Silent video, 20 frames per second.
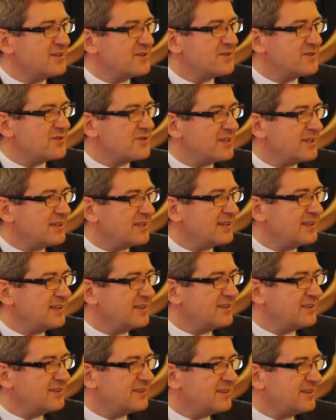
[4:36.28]
że
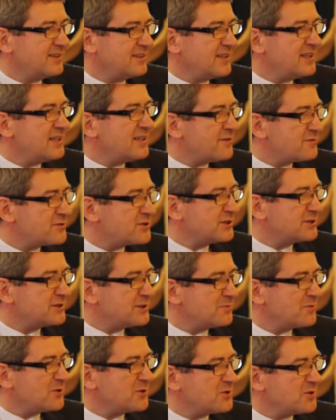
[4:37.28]
nie wszyscy
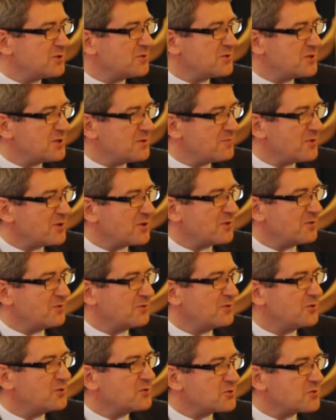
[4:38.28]
młodzi ludzie mogą
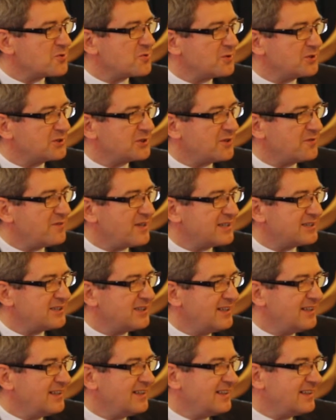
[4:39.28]
już głosować,
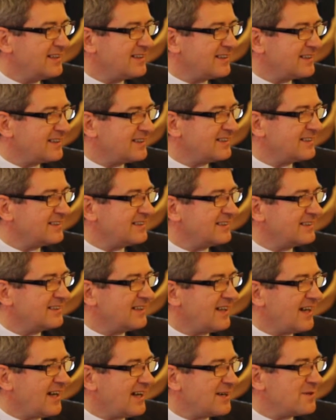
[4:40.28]
e,
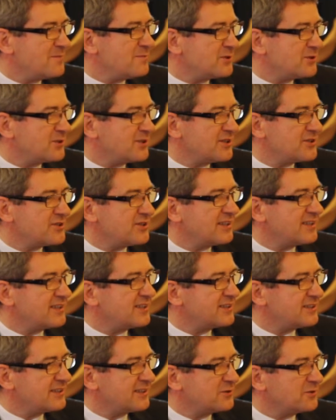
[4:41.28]
ale myślę, że,
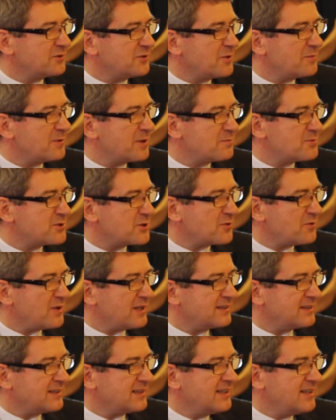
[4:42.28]
że tu dobre
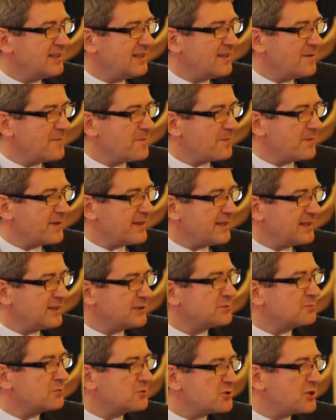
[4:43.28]
przykłady e,
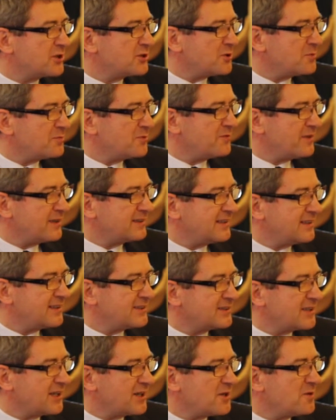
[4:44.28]
z budżetu
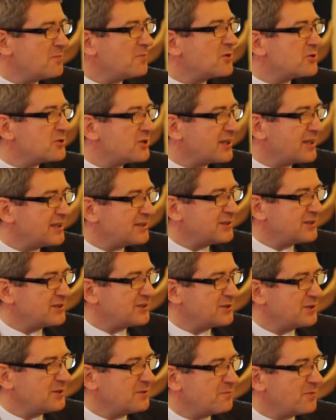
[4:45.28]
obywatelskiego. Może
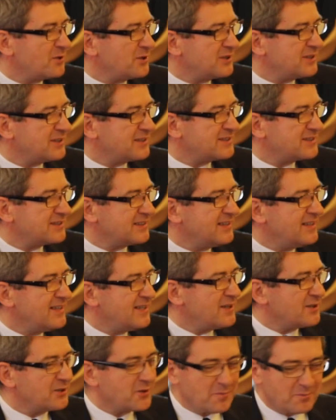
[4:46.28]
kiedyś politycy
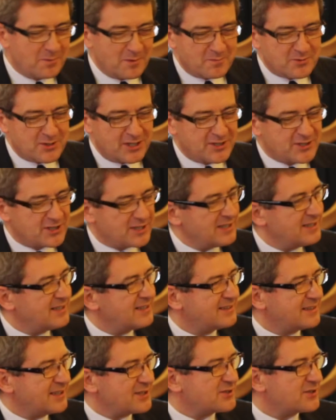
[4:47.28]
tą poprzeczkę
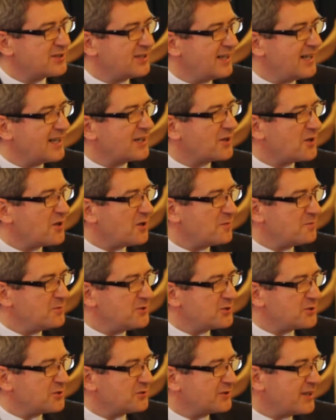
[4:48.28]
też lekko
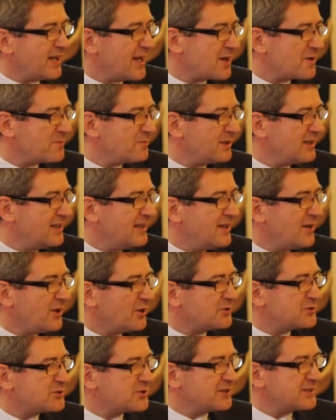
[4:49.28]
obniżą, tak jak my
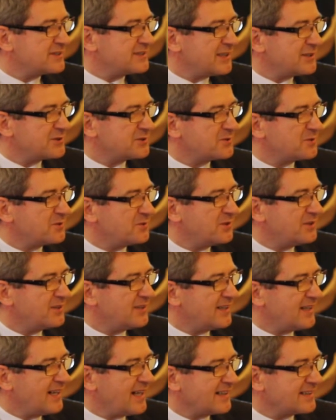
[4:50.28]
od 16
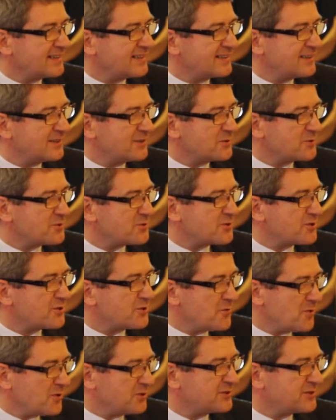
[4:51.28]
lat już
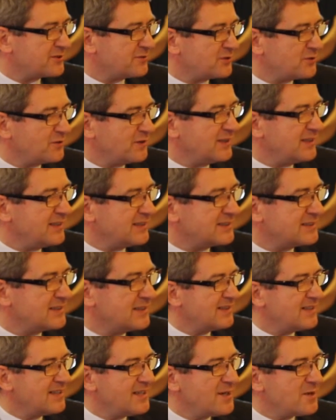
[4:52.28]
głos w
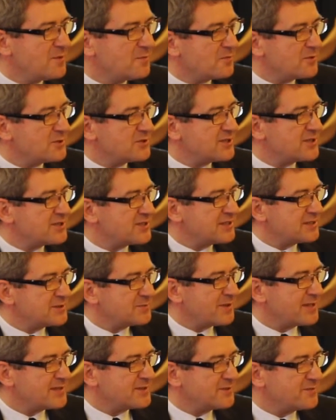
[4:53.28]
Świdnicy młodzieży jest
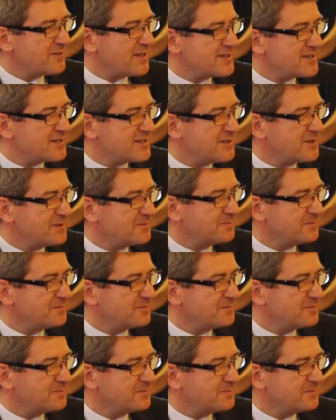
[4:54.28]
bardzo ważny.